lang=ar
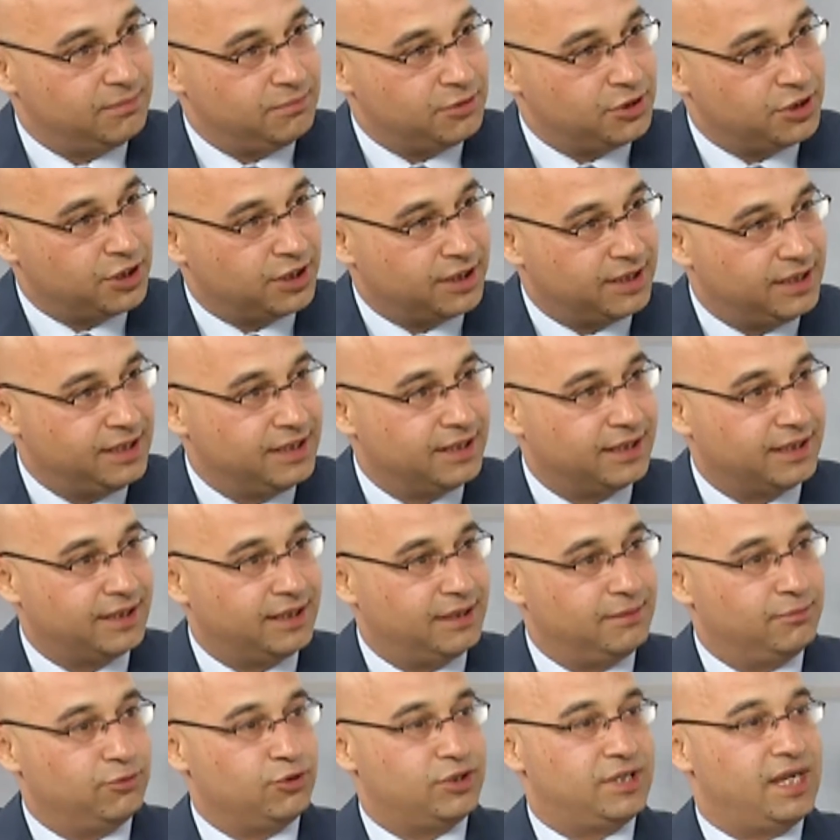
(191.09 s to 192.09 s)
مش كتير
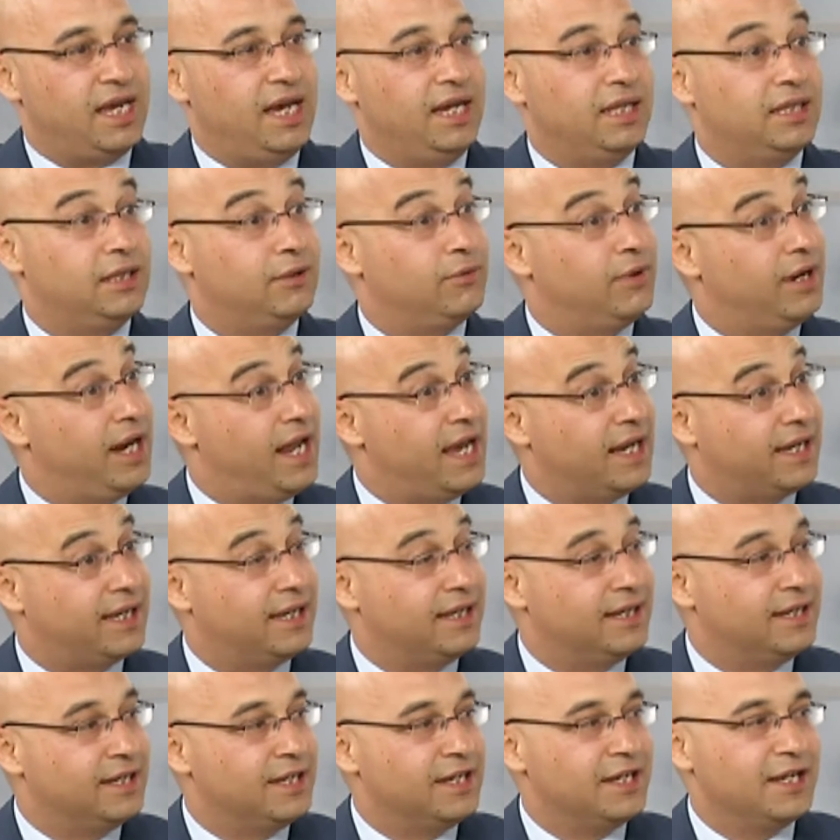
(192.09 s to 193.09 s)
مساعدة
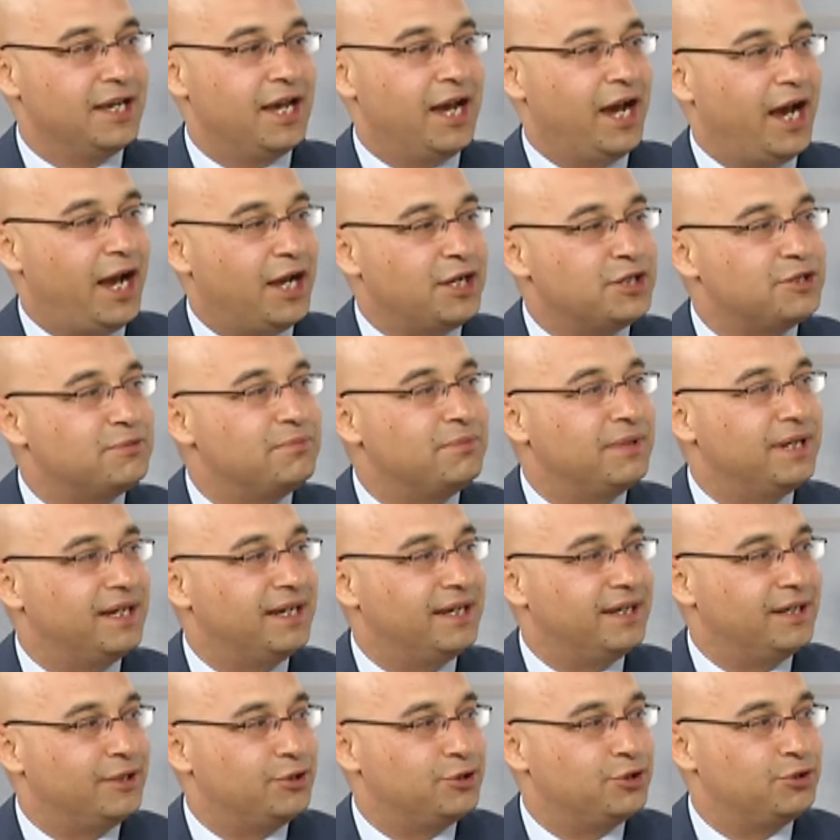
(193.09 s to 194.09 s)
ولكن حجم
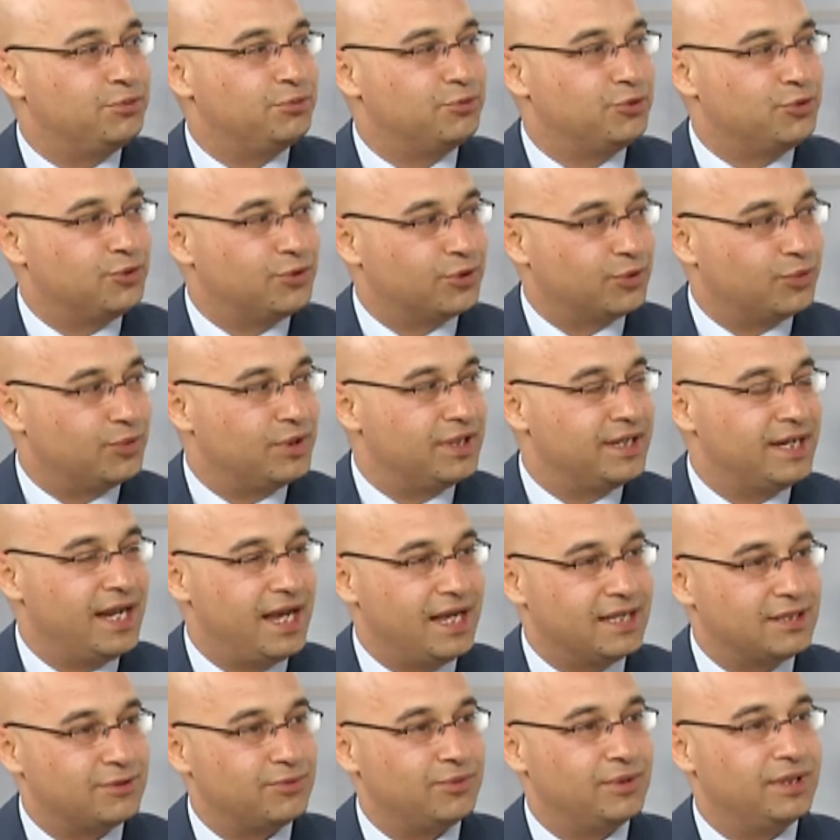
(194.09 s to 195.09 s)
الجمهور
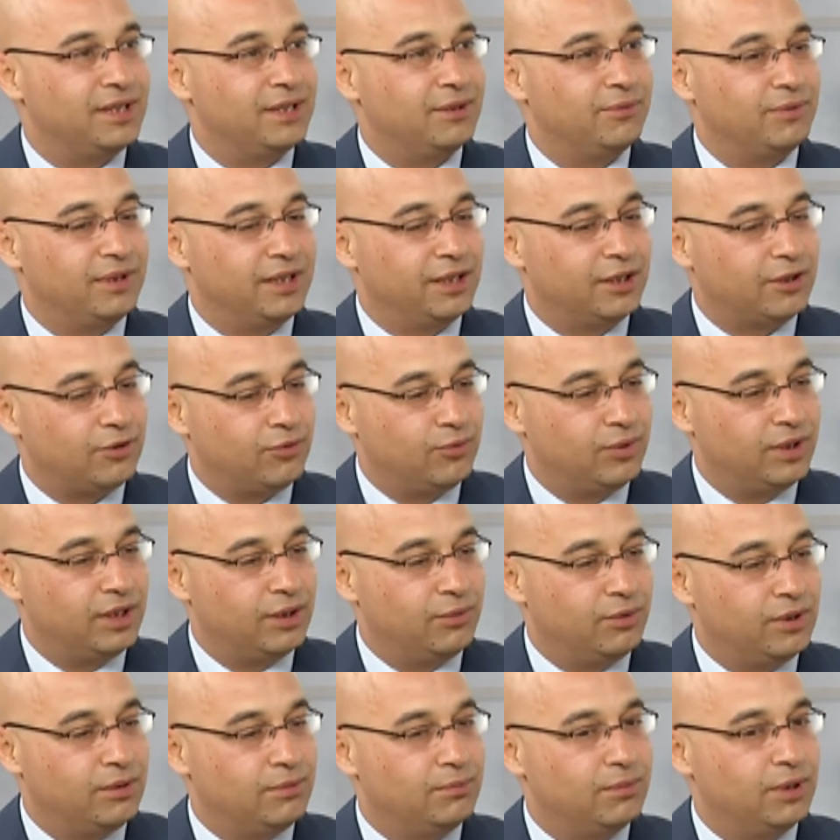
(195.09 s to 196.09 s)
والناس والإخوة
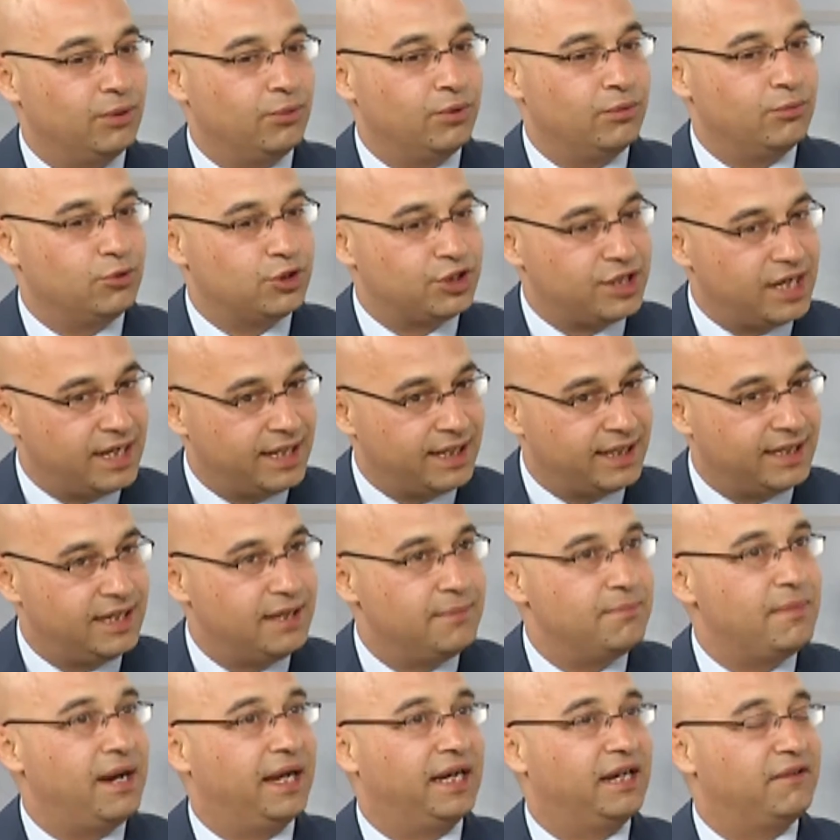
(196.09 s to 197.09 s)

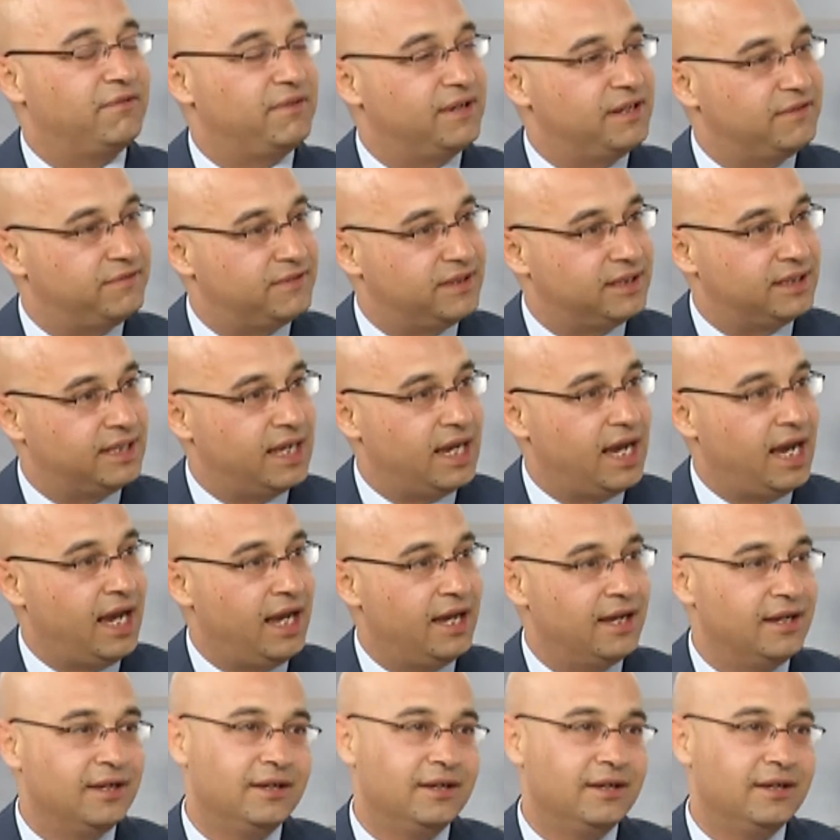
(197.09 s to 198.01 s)
والمشاركين معنا في الافتتاح